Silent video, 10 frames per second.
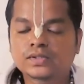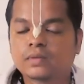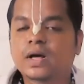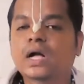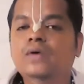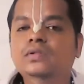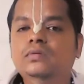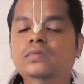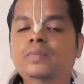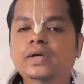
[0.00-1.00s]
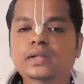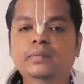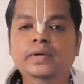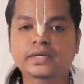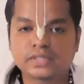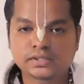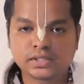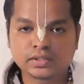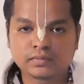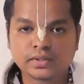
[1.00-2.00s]
இந்த பாகவதம் அப்படிங்கிறதே பெரிய சத்
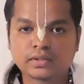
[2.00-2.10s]
சங்கம்